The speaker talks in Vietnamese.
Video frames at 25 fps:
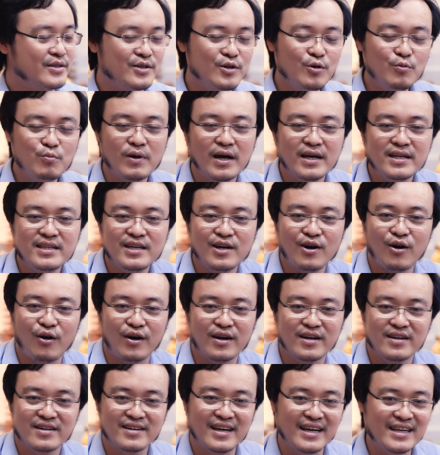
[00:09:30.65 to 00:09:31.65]
lúc đấy thì
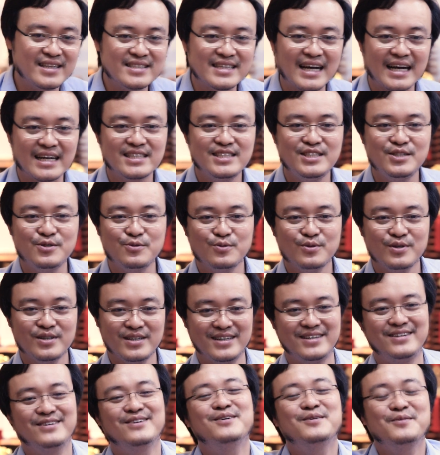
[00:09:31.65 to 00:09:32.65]
hỏi đem dáng chịu,
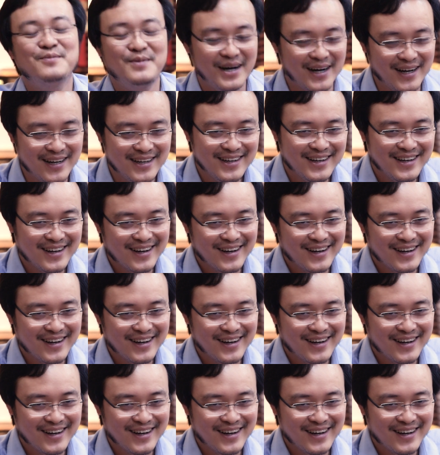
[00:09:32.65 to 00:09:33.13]
đúng không ạ?